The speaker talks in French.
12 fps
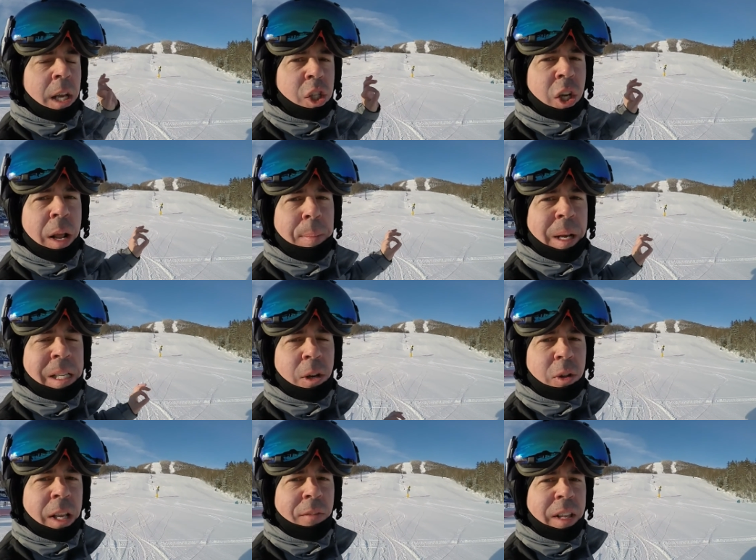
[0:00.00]
J'ai
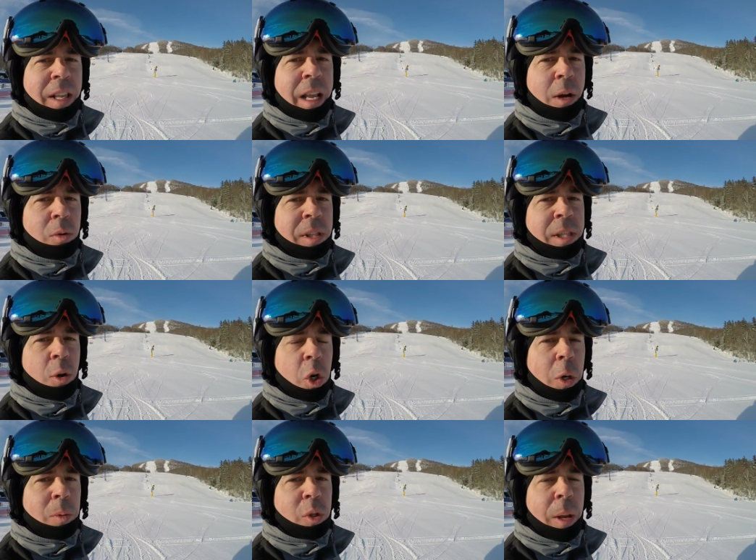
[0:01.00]
l'impression que ça va être des conditions
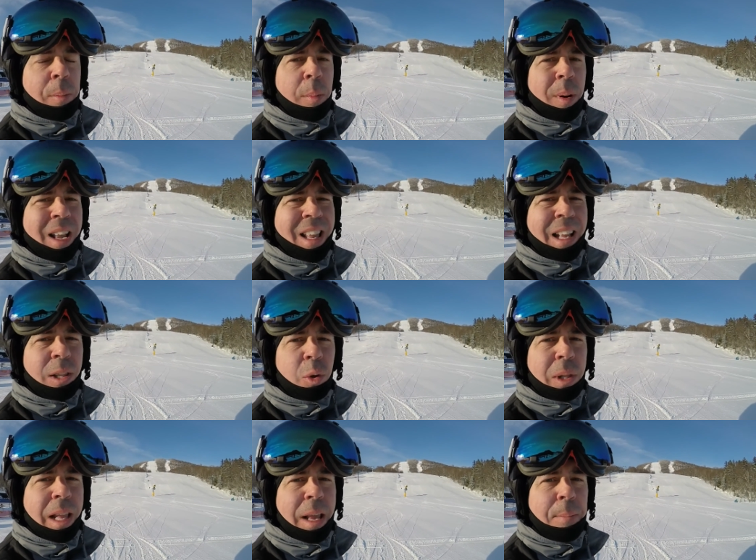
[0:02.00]
comme ça à peu près dans
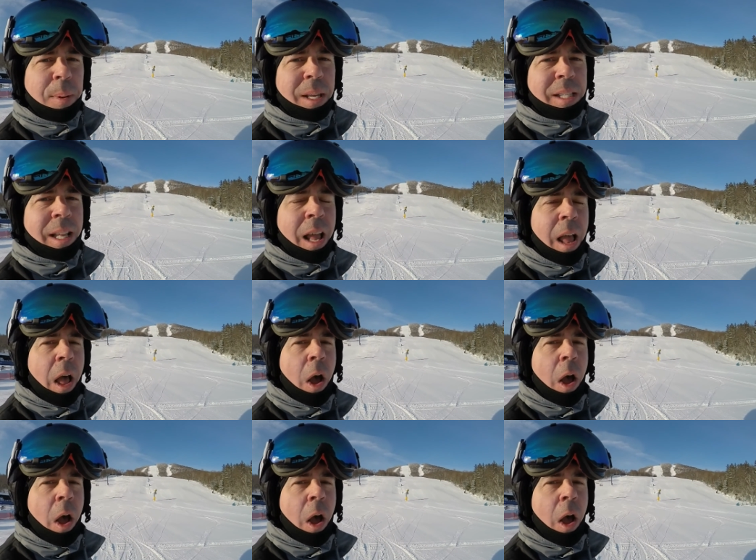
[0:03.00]
toutes les pistes.